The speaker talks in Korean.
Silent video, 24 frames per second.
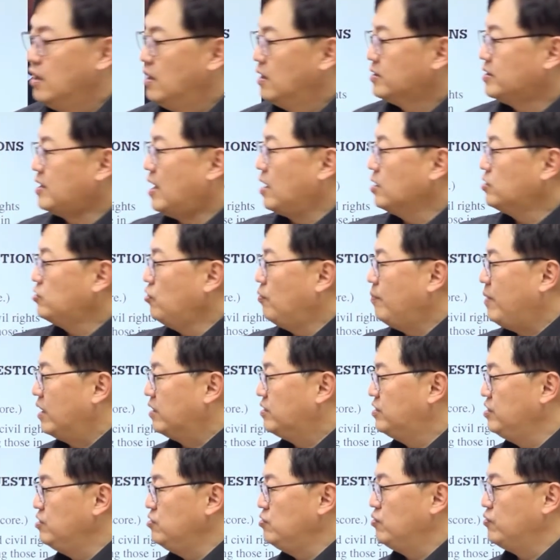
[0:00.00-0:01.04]
닥터
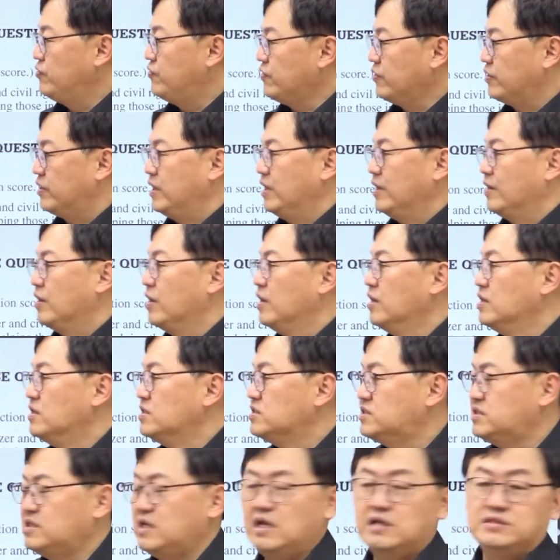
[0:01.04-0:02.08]
마틴 루터 킹,
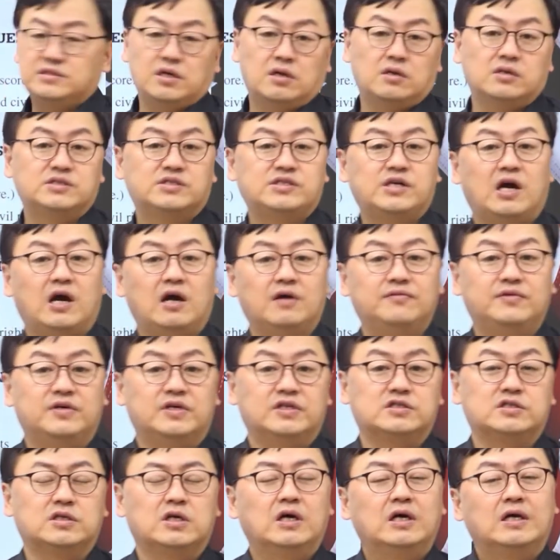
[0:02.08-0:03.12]
세잘
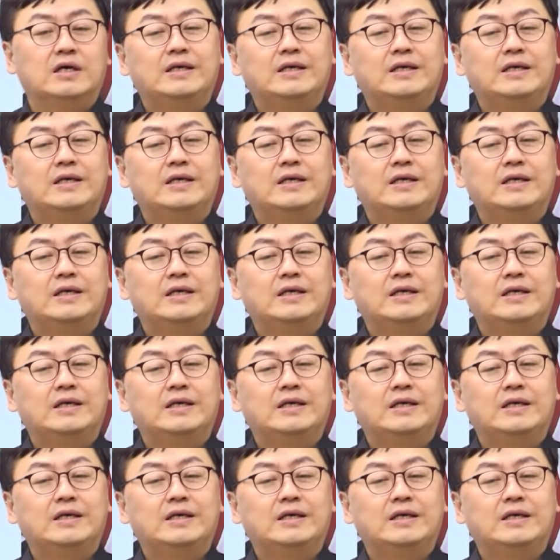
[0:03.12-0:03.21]
차베스